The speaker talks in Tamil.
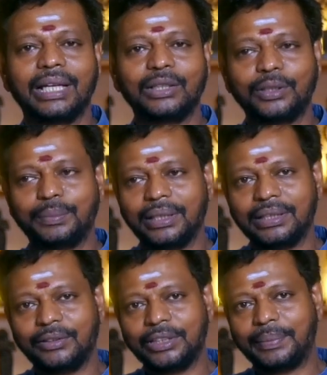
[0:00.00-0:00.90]
அது ஒரு
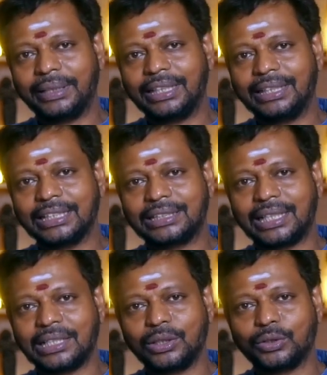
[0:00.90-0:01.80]
அதில் வந்து பார்த்திங்கன்னா டஸ்ட்
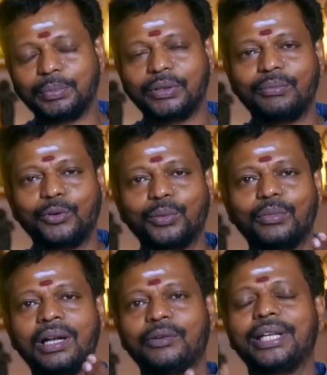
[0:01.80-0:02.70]
அடைஞ்சிருக்கும் இப்போ ஒரு
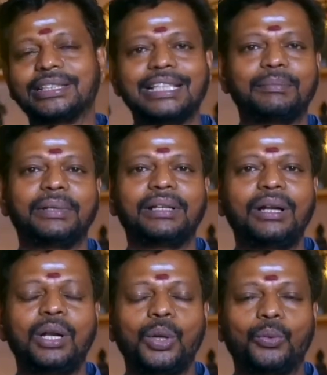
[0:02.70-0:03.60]
மா ஒரு எக்ஸாம்பிள்
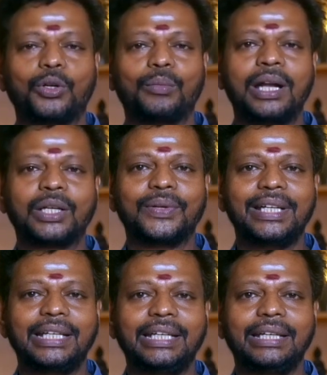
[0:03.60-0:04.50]
ஒரு மாட்டு
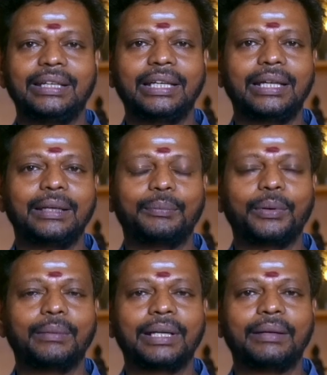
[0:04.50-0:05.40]
வண்டி
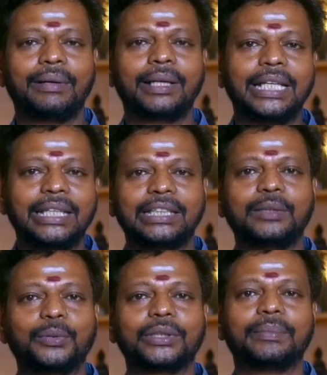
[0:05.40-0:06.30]
இப்போ மாடு
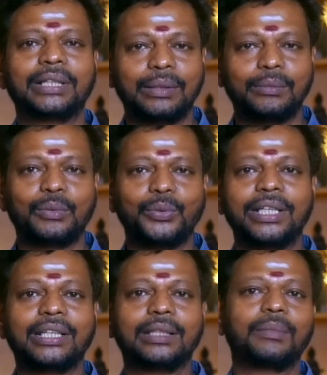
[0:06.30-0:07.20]
இழுத்துக்கிட்டு போகுது அப்படின்னா நம்ம
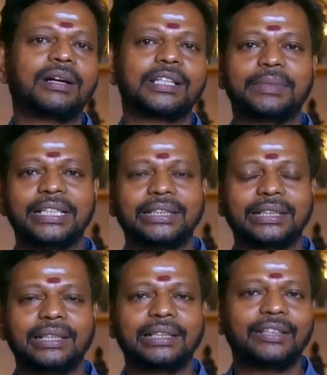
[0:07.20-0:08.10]
உயிர் தான் அந்த மாடு அப்படின்னு
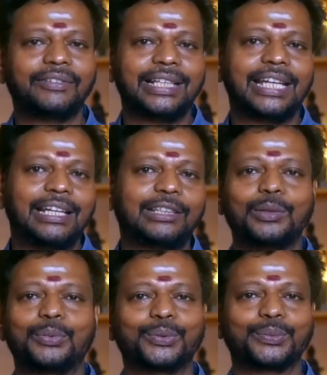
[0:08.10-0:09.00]
வச்சுக்கிட்டிங்கன்னா இந்த வண்டியை
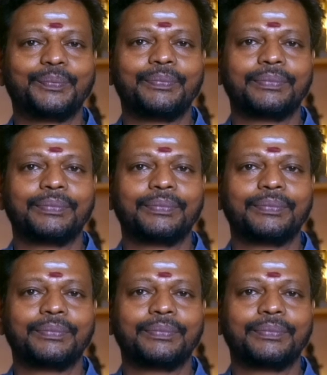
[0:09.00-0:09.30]
இழுத்துட்டு போகணும்